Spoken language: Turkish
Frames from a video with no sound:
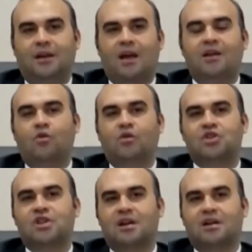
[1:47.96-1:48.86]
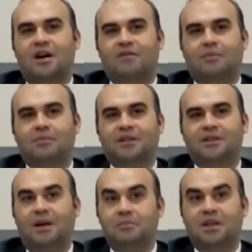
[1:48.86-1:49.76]
en öne çıkan
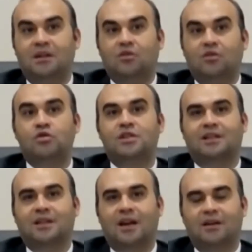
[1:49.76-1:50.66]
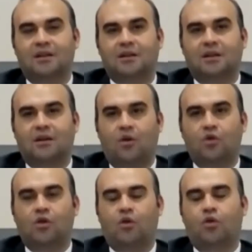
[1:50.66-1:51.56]
kavramlarından birinin öz yeterlilik
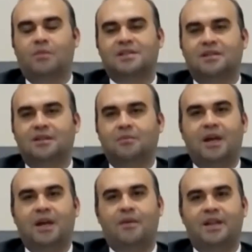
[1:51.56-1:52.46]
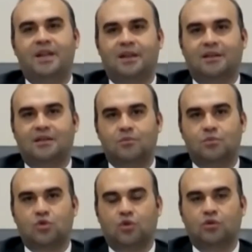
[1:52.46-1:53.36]
ol, olmasını beraberinde
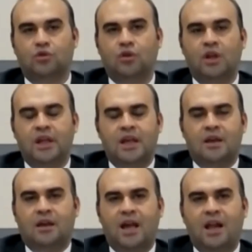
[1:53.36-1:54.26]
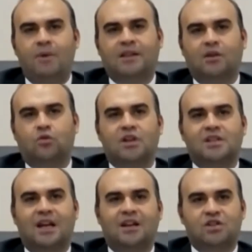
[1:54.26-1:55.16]
getirmiş oldu. Elbette
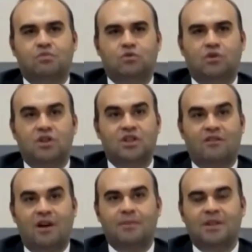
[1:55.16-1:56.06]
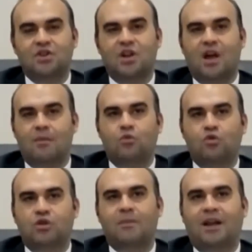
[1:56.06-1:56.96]
küreselleşme süreci devam edecek ama
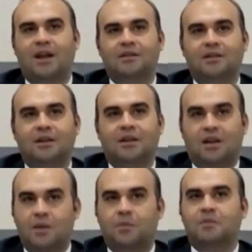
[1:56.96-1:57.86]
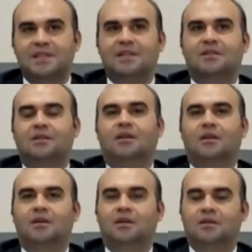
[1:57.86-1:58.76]
muhtemelen hepimizin
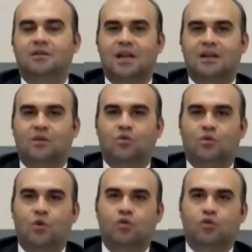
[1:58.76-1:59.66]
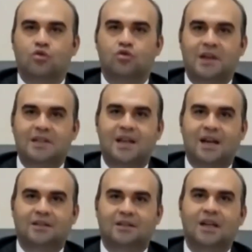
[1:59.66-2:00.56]
e, zannediyorum öngörüsü
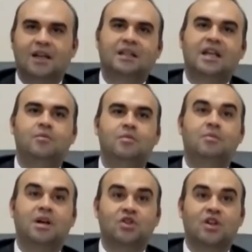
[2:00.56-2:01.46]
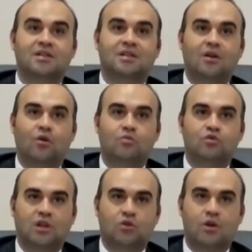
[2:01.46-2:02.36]
benzerdir. Yeni bir bakış açısıyla
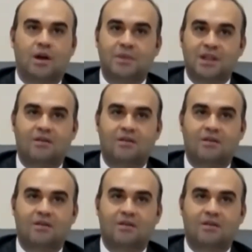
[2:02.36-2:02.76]
önümüzdeki dönemde